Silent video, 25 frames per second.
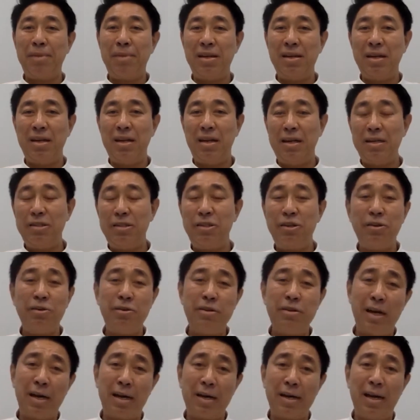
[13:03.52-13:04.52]
เป็นลิชิว
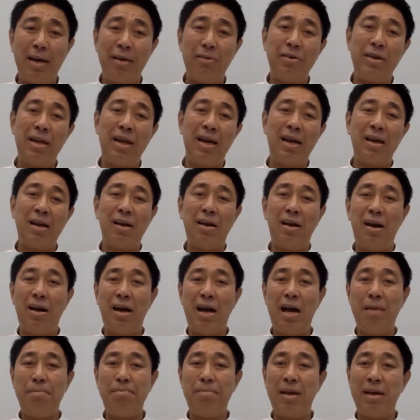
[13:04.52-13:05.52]
อย่างเดียวเนี่ยก็
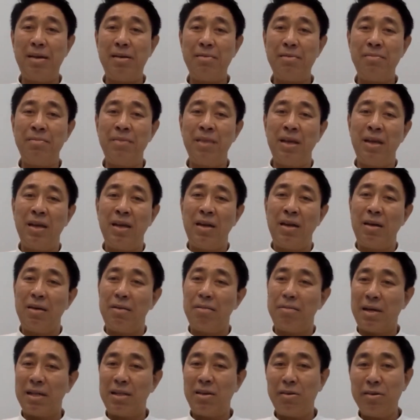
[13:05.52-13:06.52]
ให้เป็น
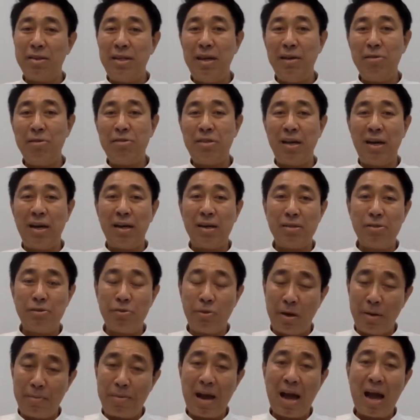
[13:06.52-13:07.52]
มาท่องเที่ยวเชิง
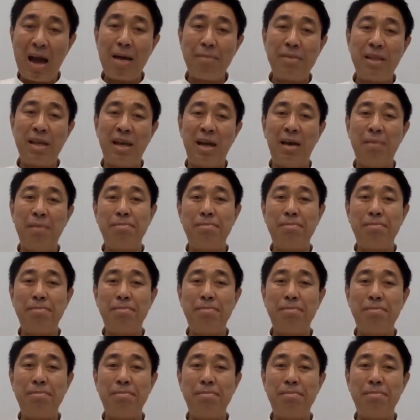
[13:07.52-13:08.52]
สุขภาพนะครับ
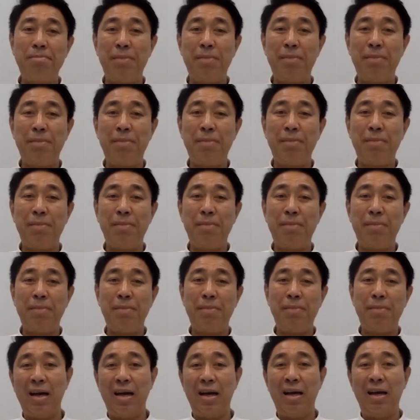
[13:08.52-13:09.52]
เป็น wellness
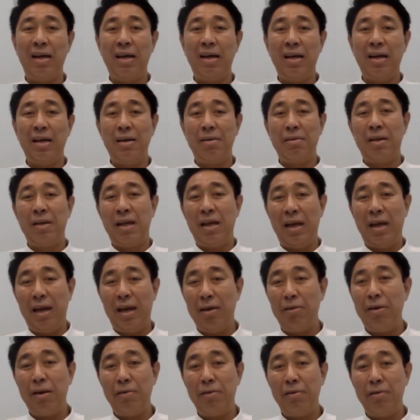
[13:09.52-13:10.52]
อ่า health a
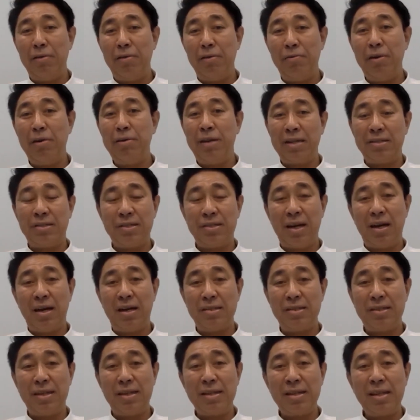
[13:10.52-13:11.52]
น d w เ l l เ e s s c e n
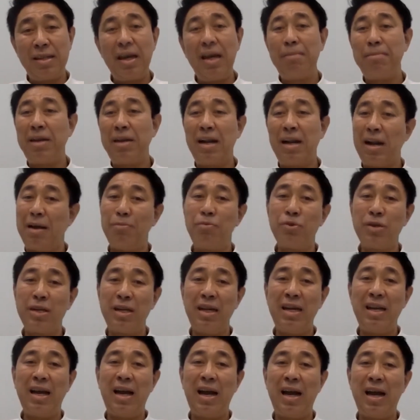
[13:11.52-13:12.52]
t e เป็นอะไรพวกนี้
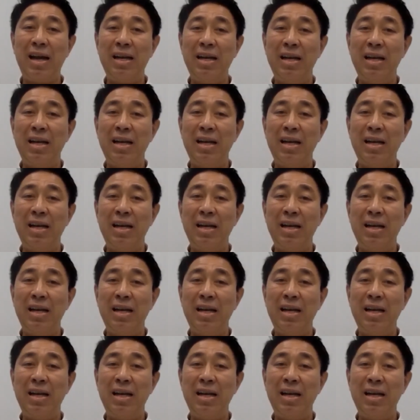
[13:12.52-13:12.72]
นะฮะ